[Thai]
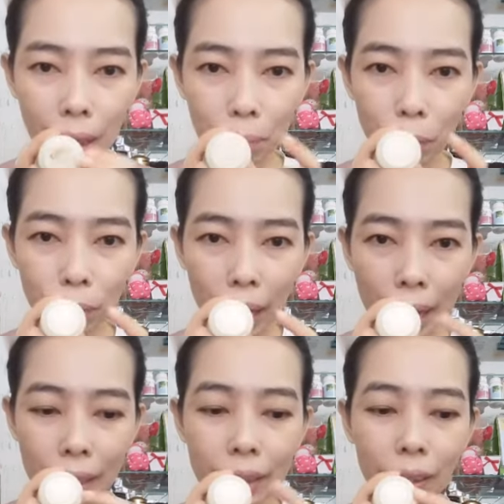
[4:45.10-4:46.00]
กระปุก
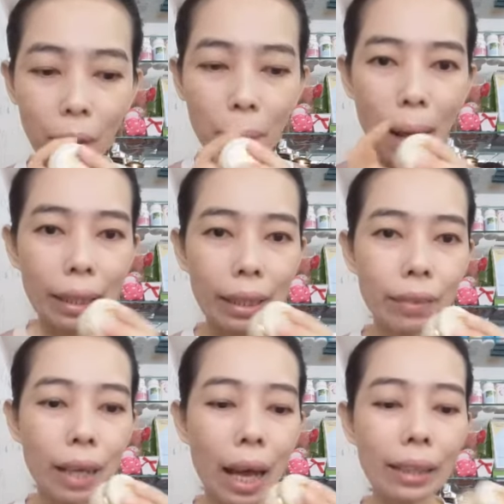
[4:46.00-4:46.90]
ละ100 บาท
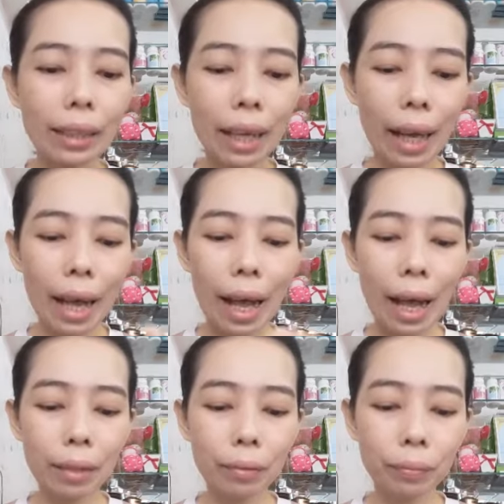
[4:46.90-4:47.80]
เท่านั้นนะคะ
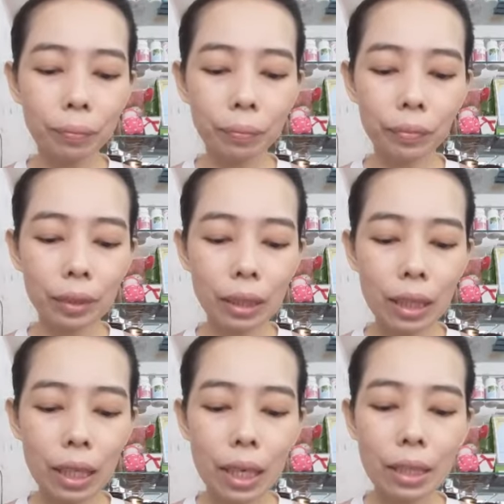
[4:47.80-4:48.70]

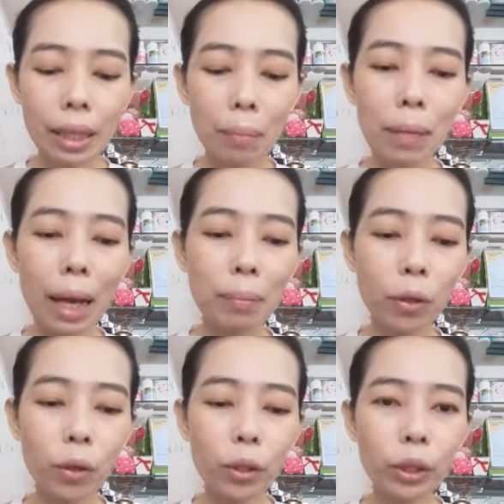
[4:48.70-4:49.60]
สำหรับ
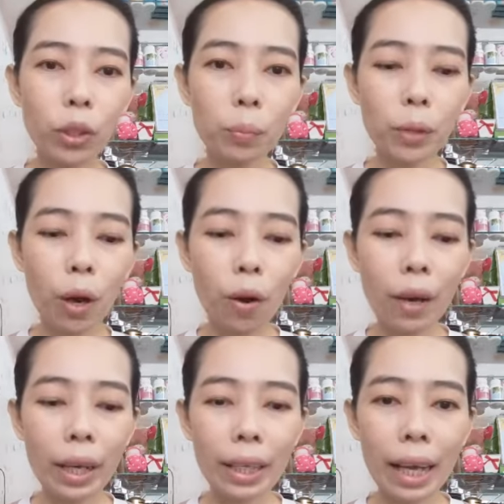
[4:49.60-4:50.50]
คนงบน้อ
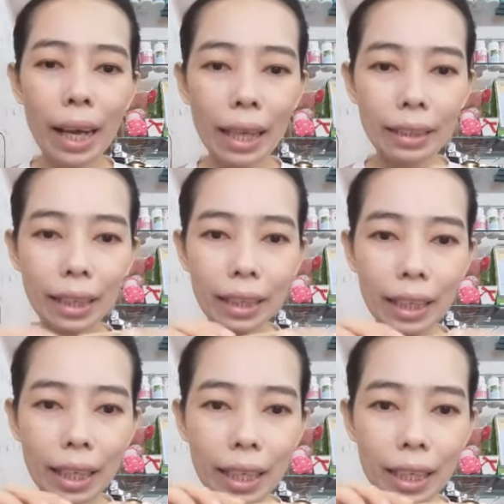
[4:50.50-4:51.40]
ยนะคะ เซต
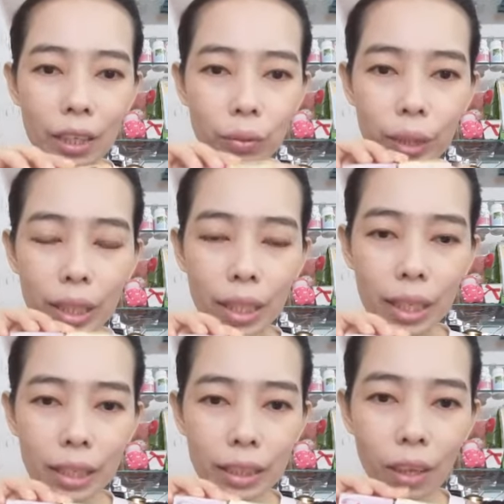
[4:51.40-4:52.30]
นี้อยู่ที่
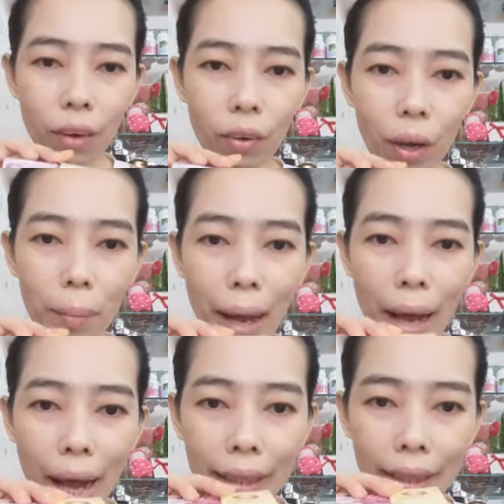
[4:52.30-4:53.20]
200
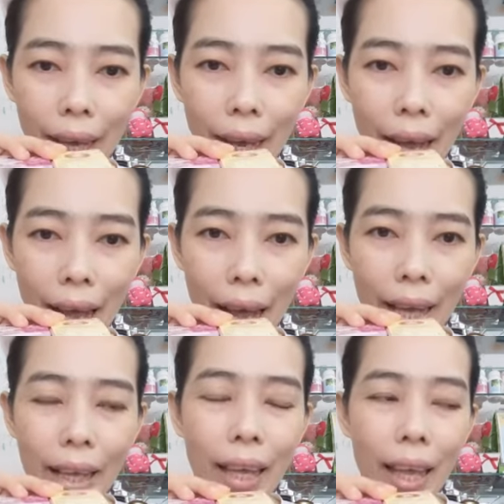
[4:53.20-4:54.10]
บาท นะคะ
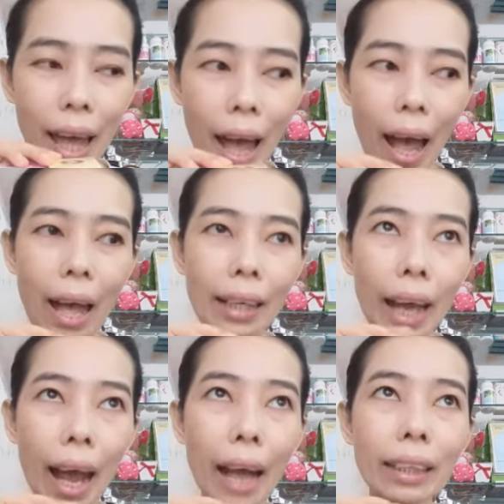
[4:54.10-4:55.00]
อ่ะ
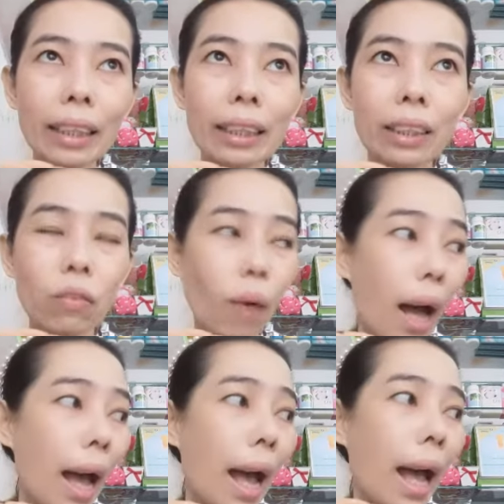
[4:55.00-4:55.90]
ถ้าเกิด
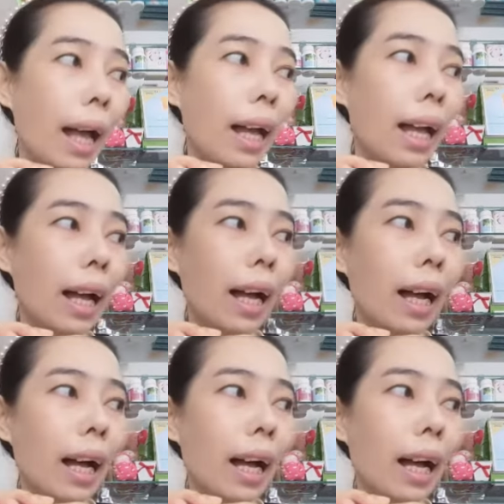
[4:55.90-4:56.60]
ว่าอ